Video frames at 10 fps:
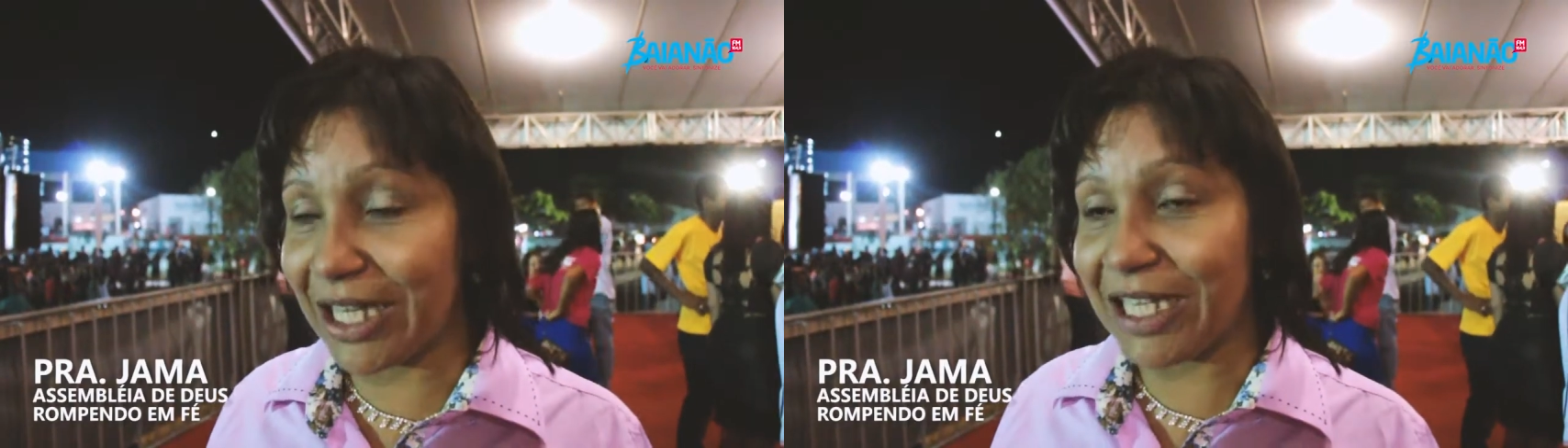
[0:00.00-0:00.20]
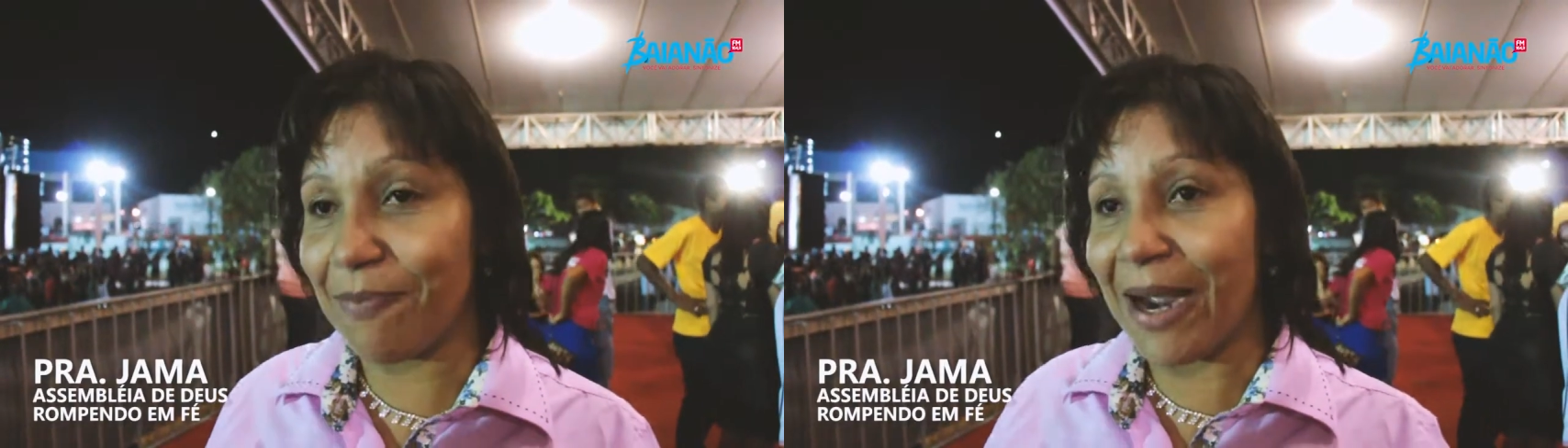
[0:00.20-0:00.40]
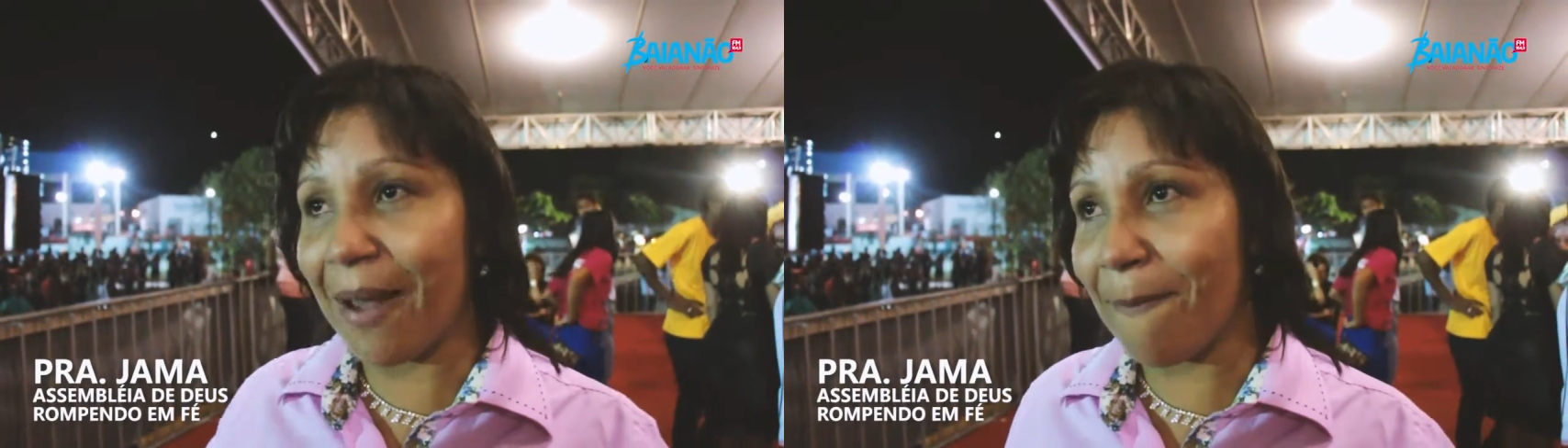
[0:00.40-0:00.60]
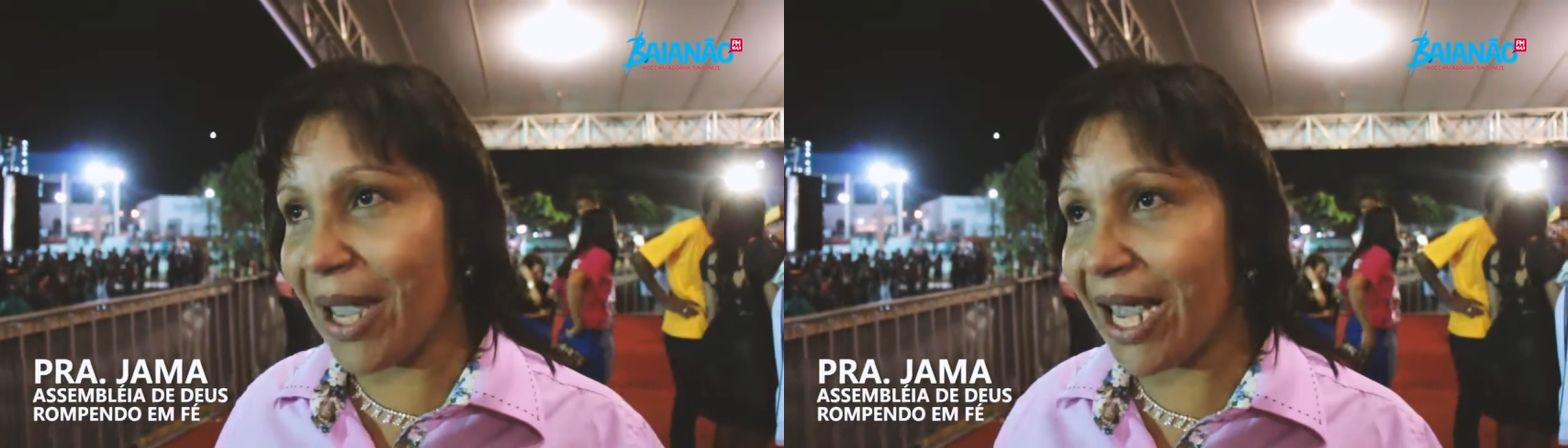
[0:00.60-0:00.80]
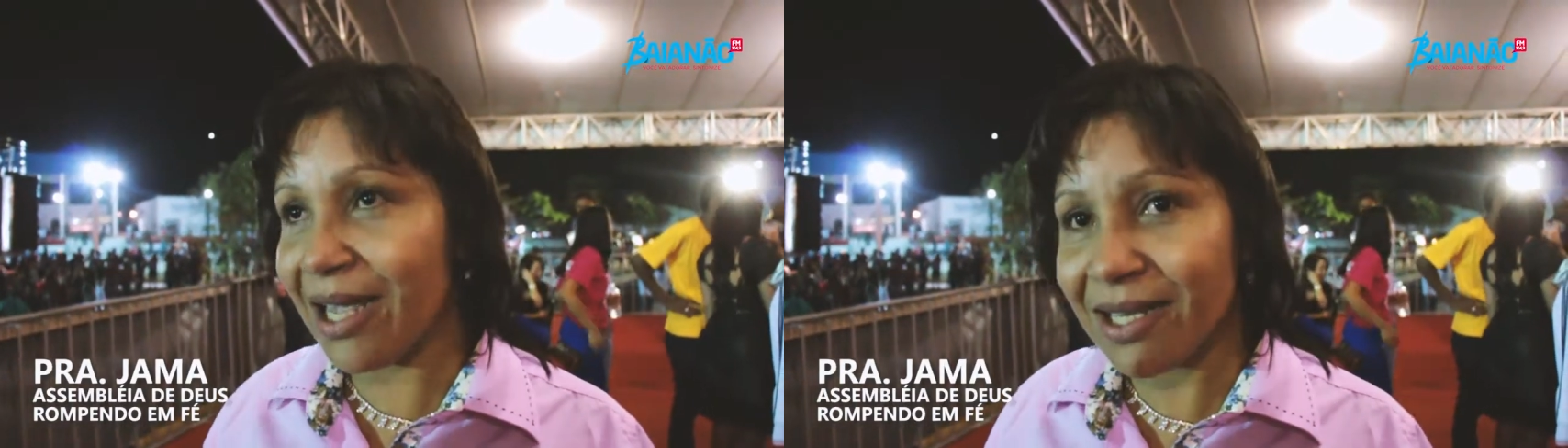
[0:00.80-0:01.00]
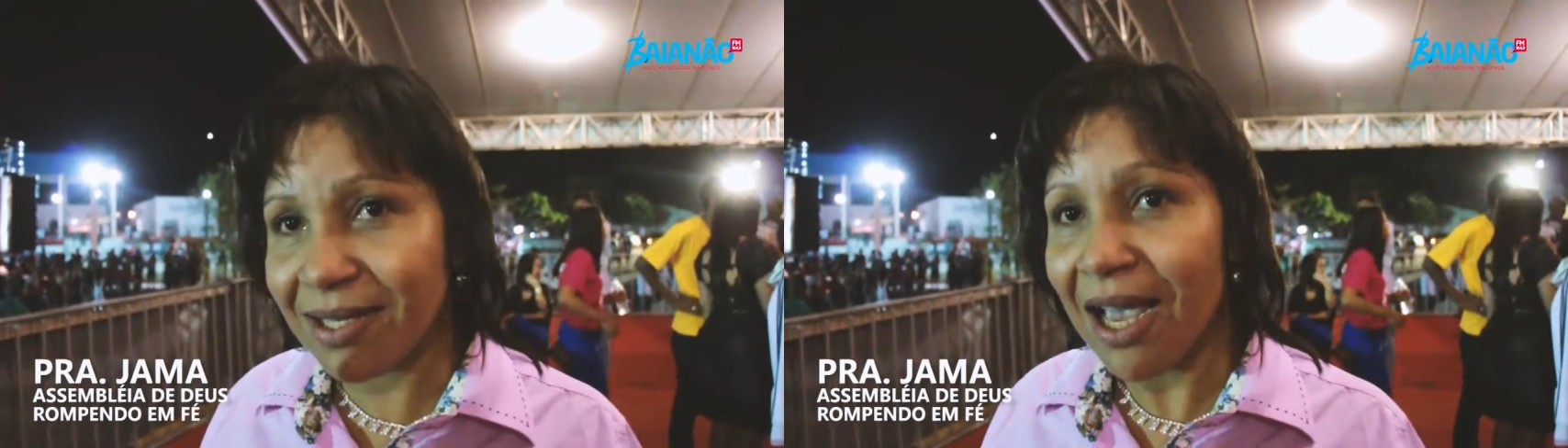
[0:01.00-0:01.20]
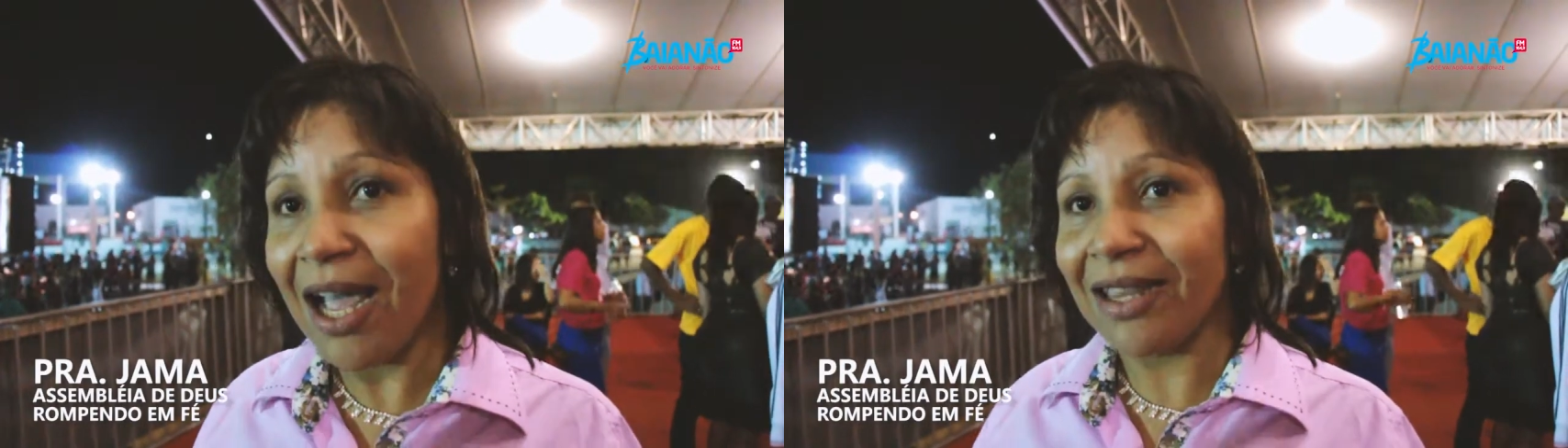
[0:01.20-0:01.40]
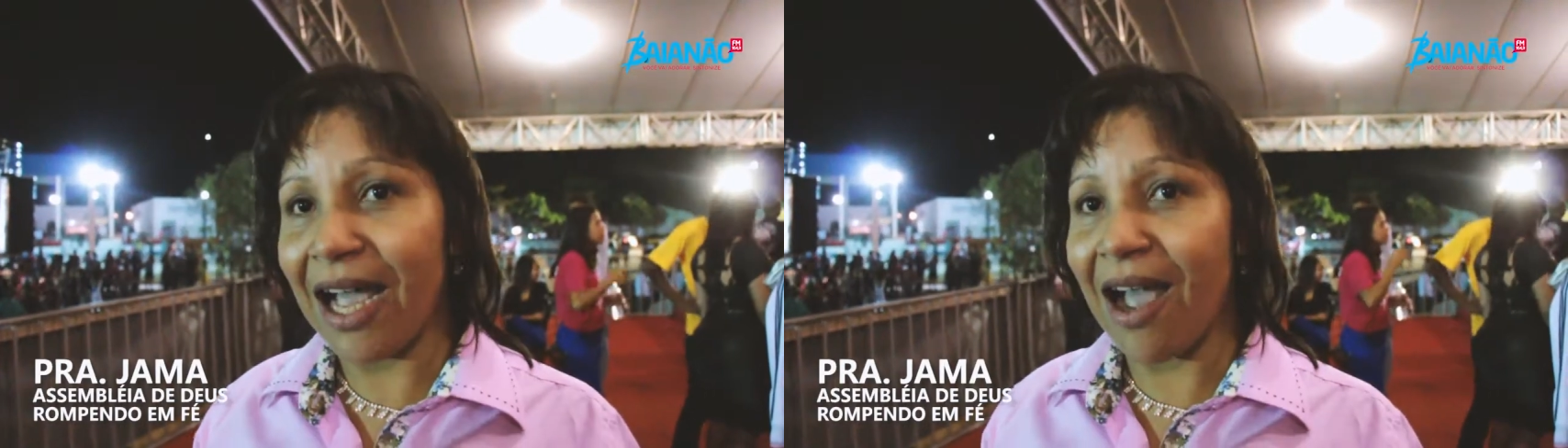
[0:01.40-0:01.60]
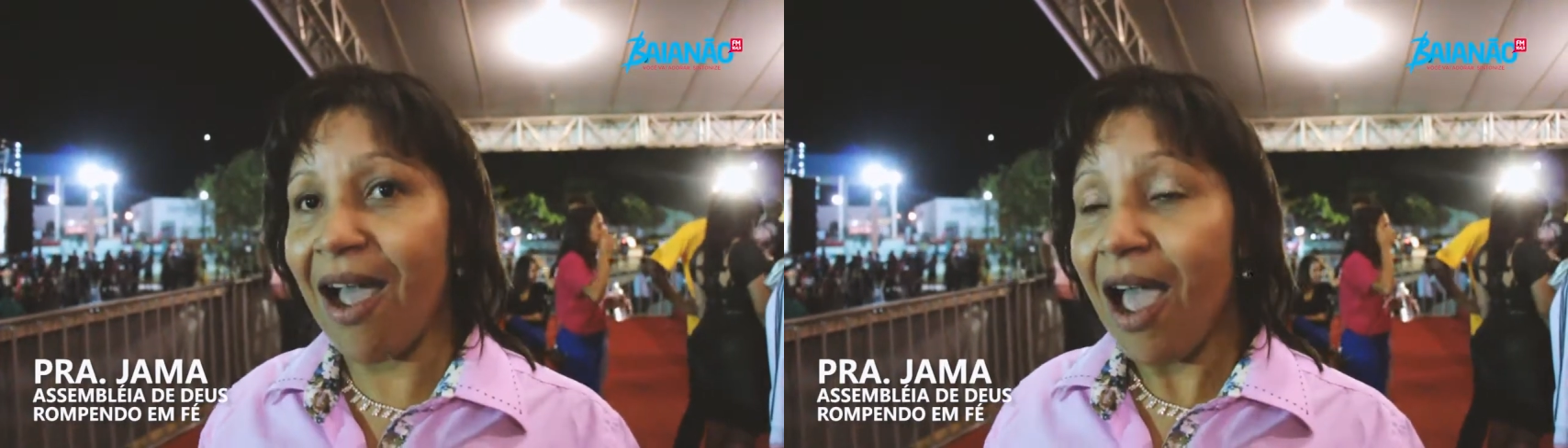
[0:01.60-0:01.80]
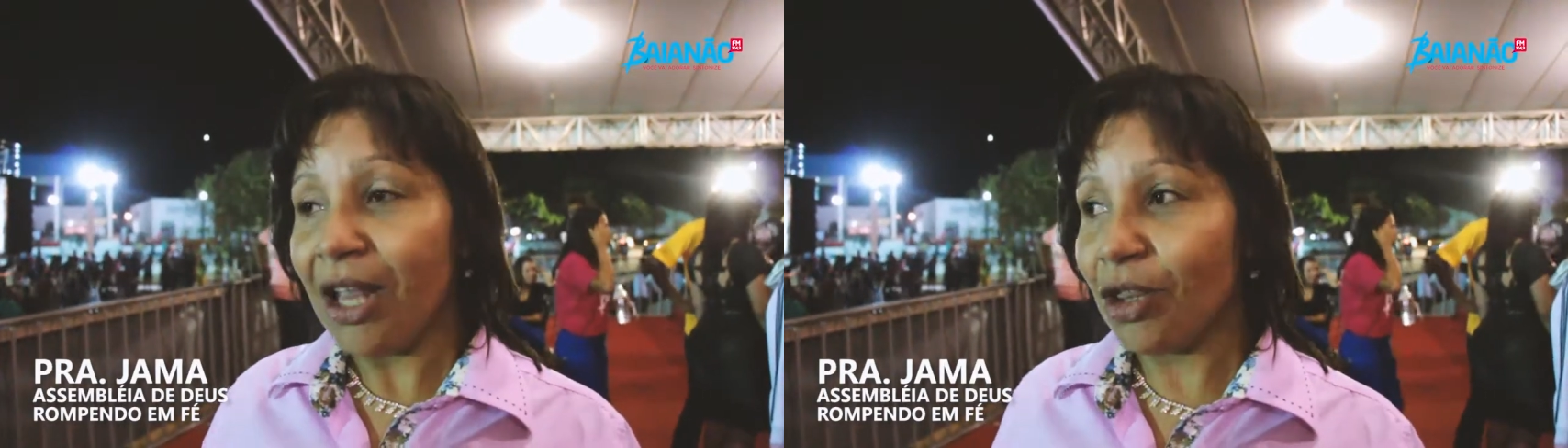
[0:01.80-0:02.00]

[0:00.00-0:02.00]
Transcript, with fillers: tá de parabéns, tá?